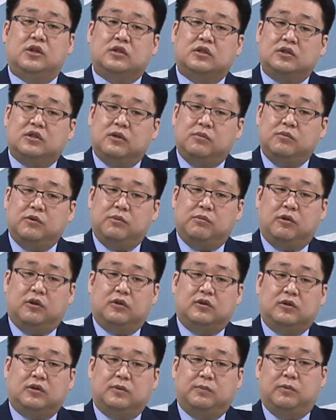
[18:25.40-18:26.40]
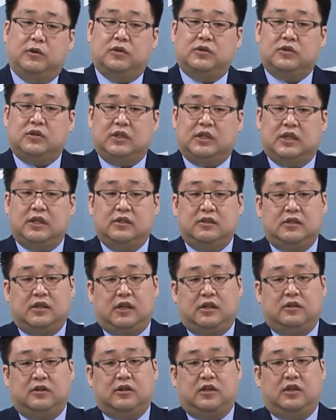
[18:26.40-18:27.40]
그 성물을 먹어, 먹을 수
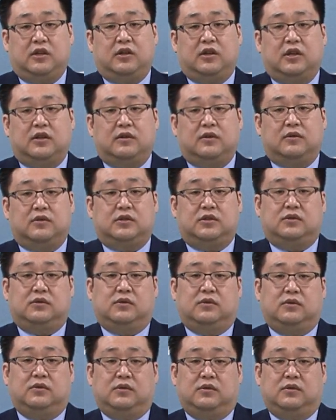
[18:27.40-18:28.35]
있겠느냐 이렇게 얘기하는 것이죠.